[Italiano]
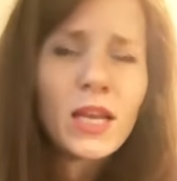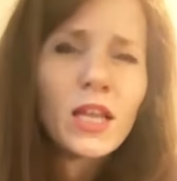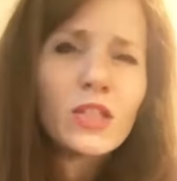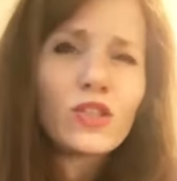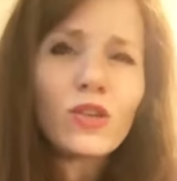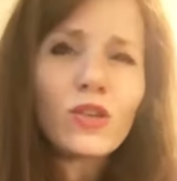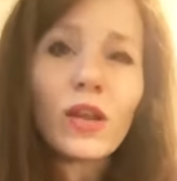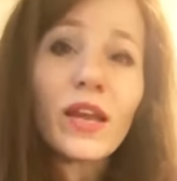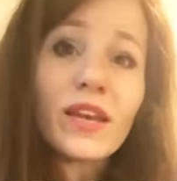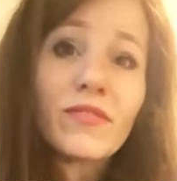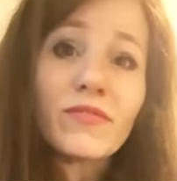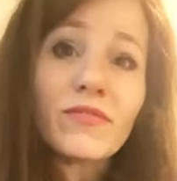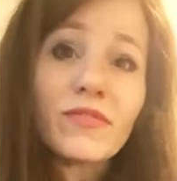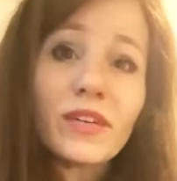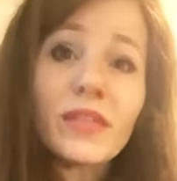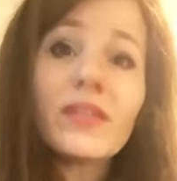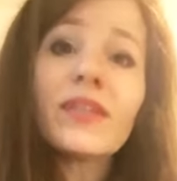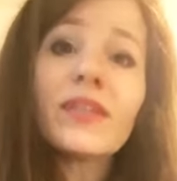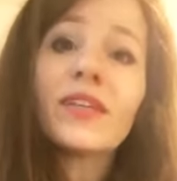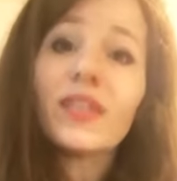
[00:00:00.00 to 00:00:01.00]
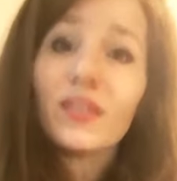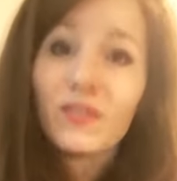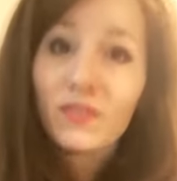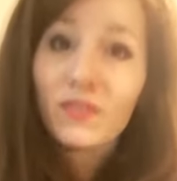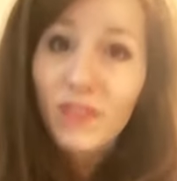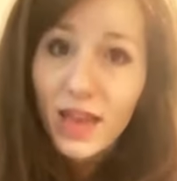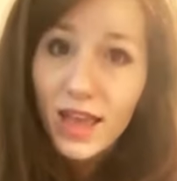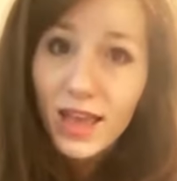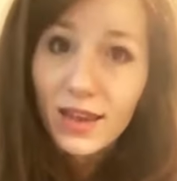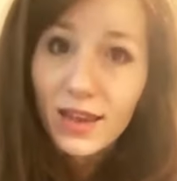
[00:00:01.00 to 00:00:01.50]
Solleva i
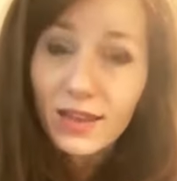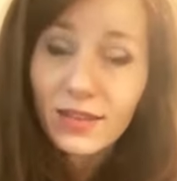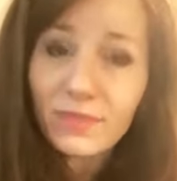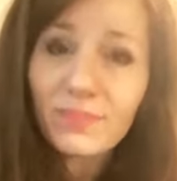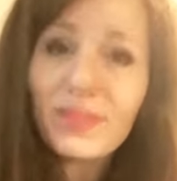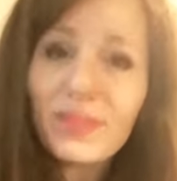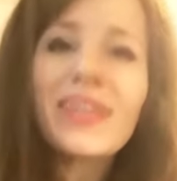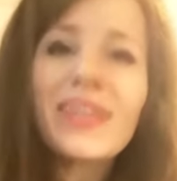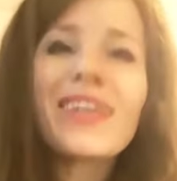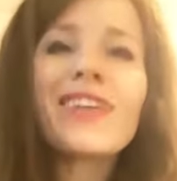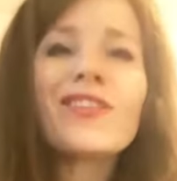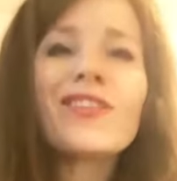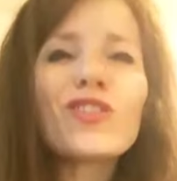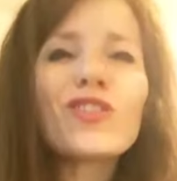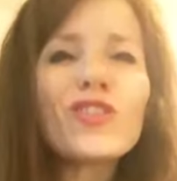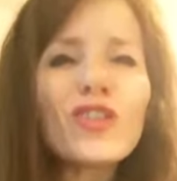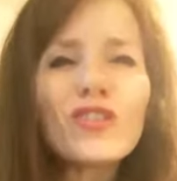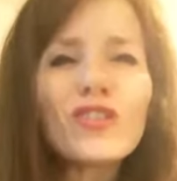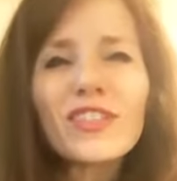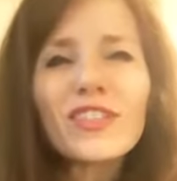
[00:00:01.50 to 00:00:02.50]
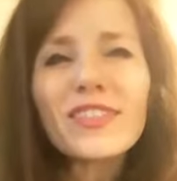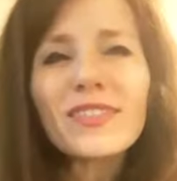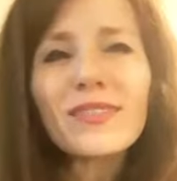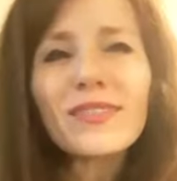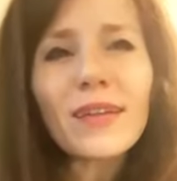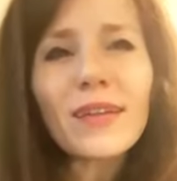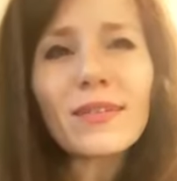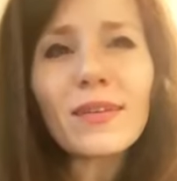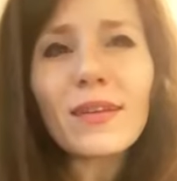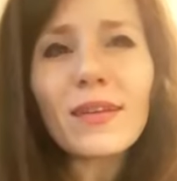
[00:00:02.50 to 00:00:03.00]
veli che sono
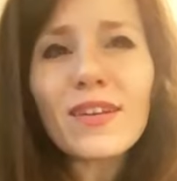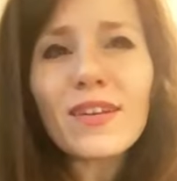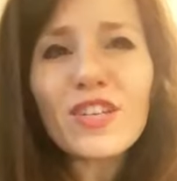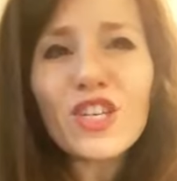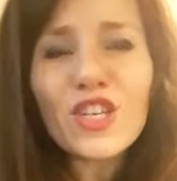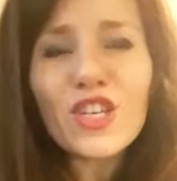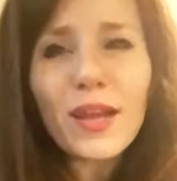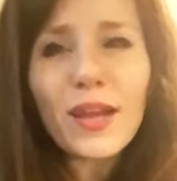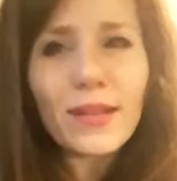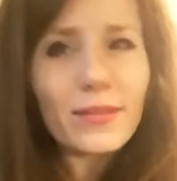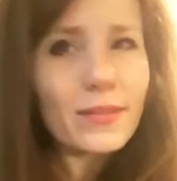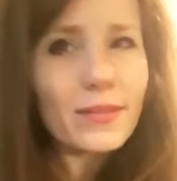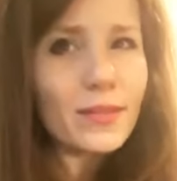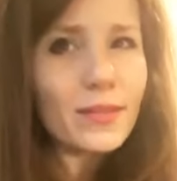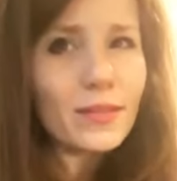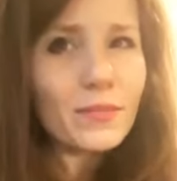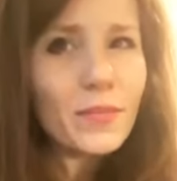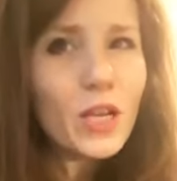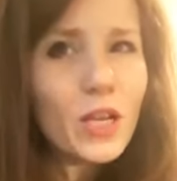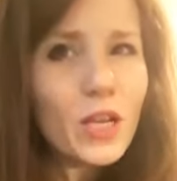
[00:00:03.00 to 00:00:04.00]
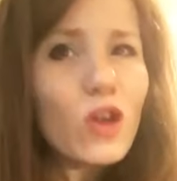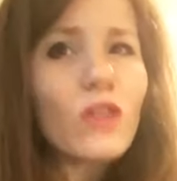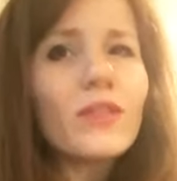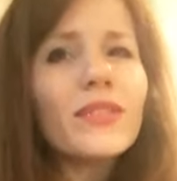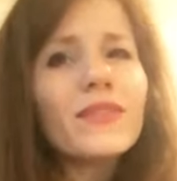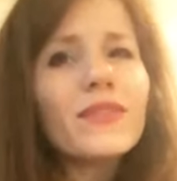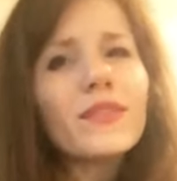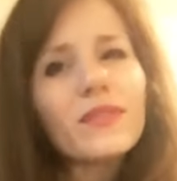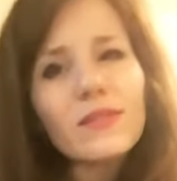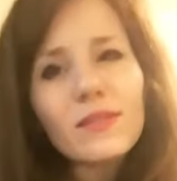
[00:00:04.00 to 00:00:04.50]
stati lasciati con
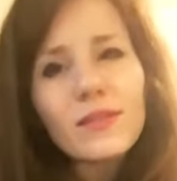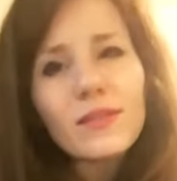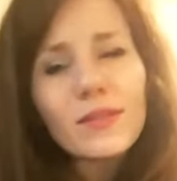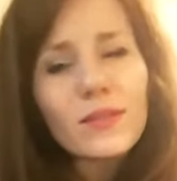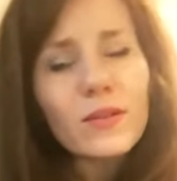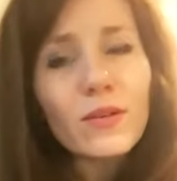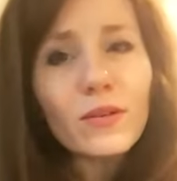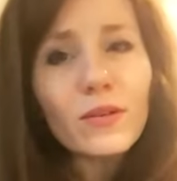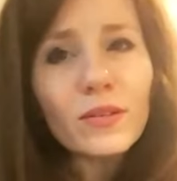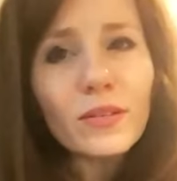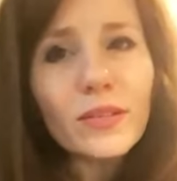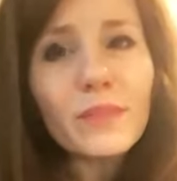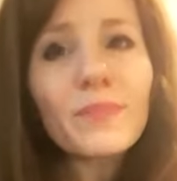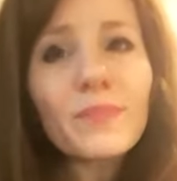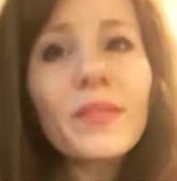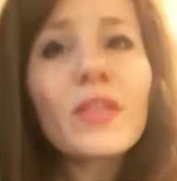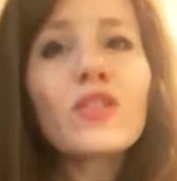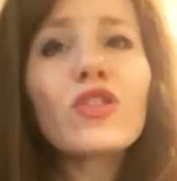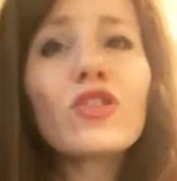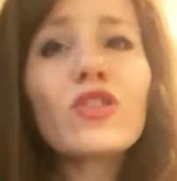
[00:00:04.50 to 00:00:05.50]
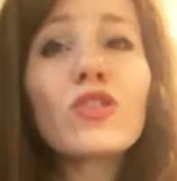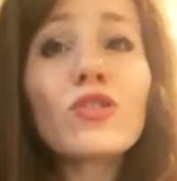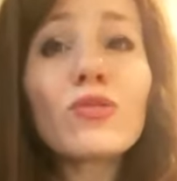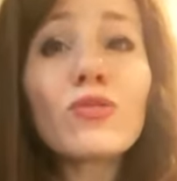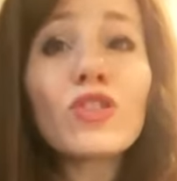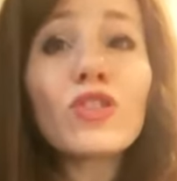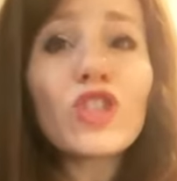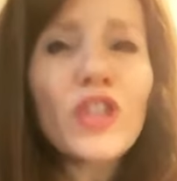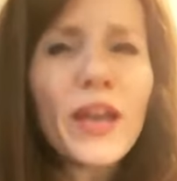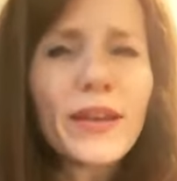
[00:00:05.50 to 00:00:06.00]
intenzioni
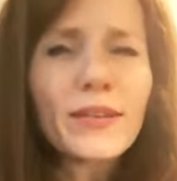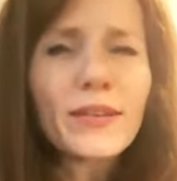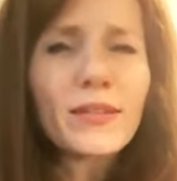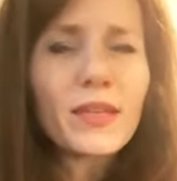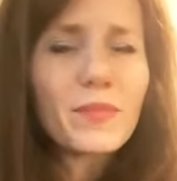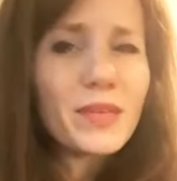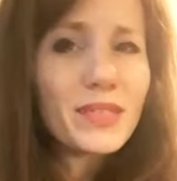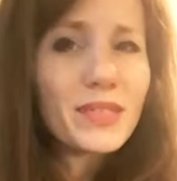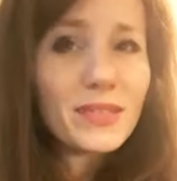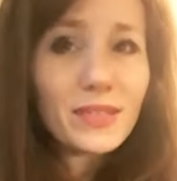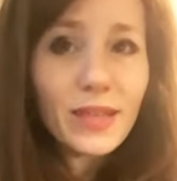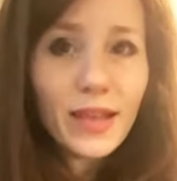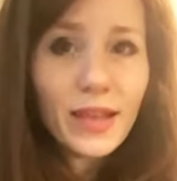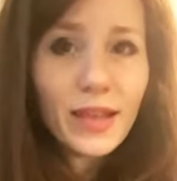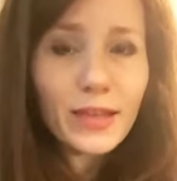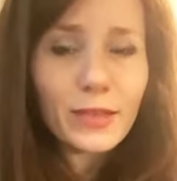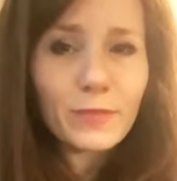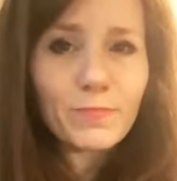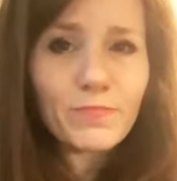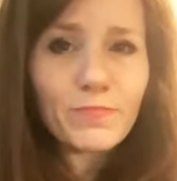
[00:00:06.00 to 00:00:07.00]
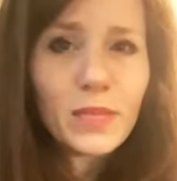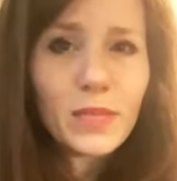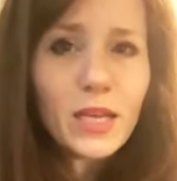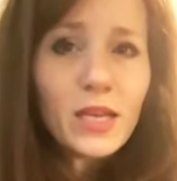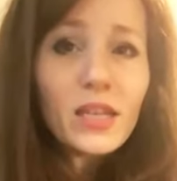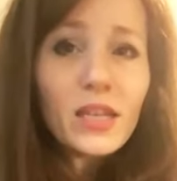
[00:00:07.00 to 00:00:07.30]
su certi misteri.